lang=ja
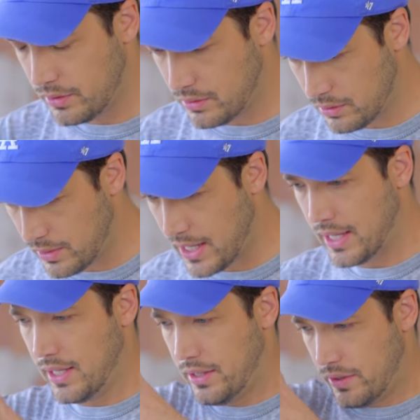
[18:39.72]
イント
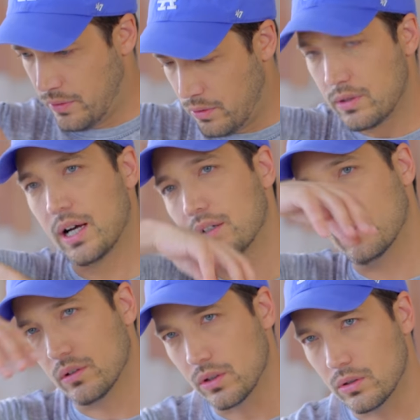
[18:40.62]
は音
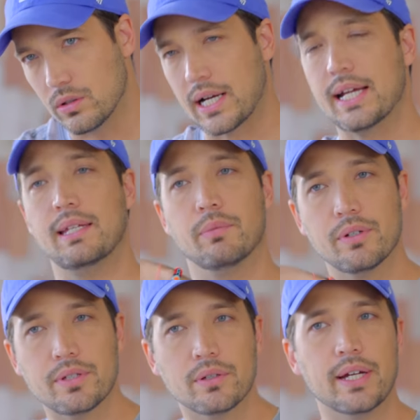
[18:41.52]
楽の業界にも
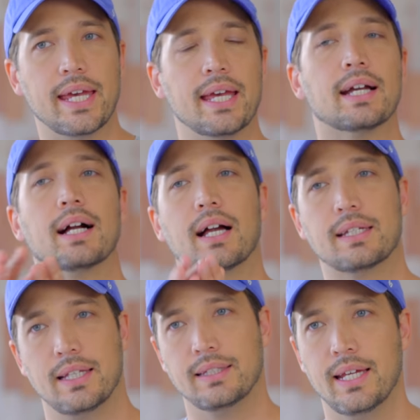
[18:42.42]
のすごい変化が
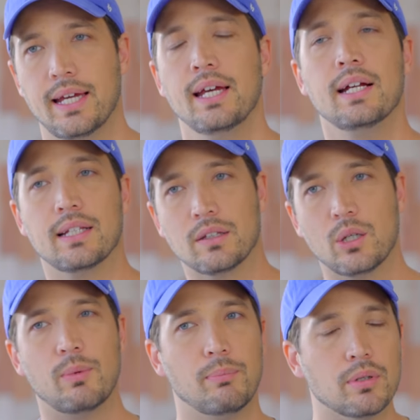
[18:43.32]
来てて、
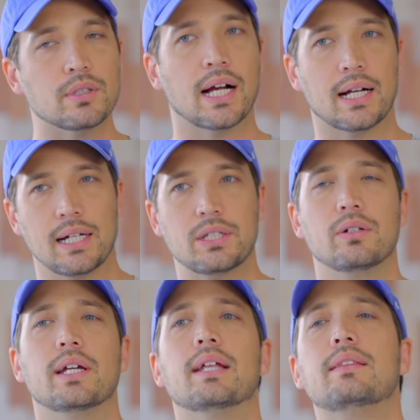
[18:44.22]
例えば僕が歌
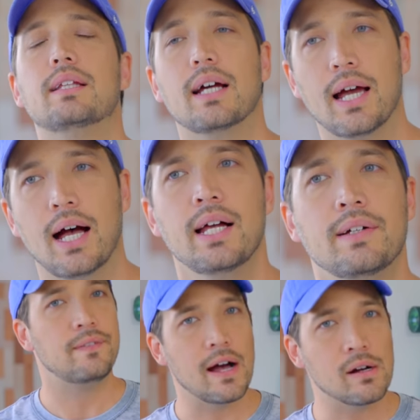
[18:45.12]
手をやってたら
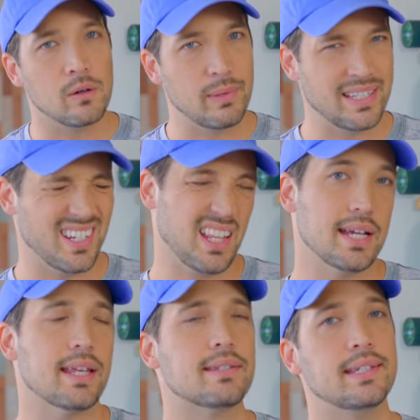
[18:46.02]
ファンをめっちゃ
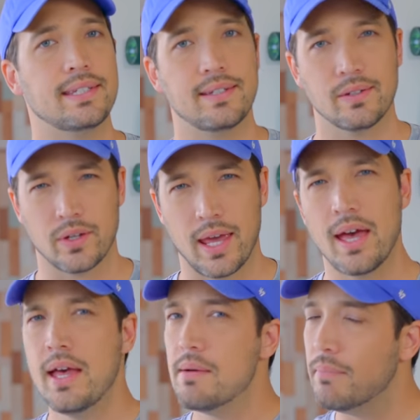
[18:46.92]
大切にするの
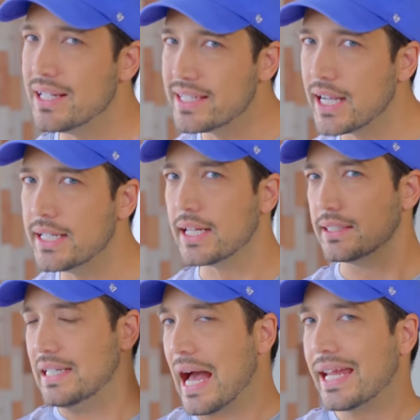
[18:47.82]
ね。間違いな
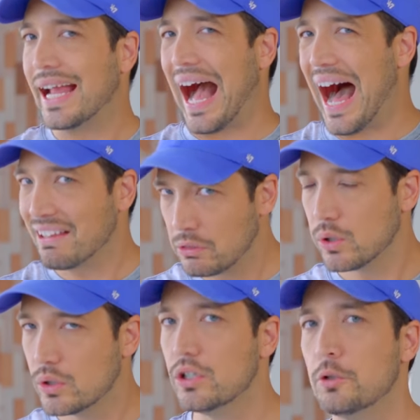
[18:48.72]
く ライン
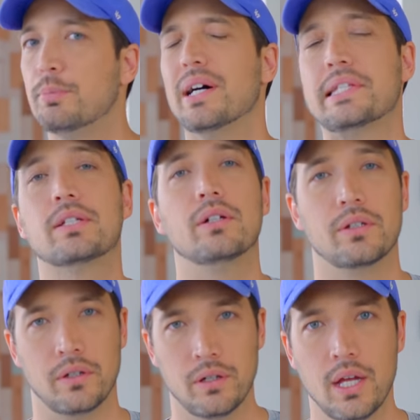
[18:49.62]
アットグループは作るの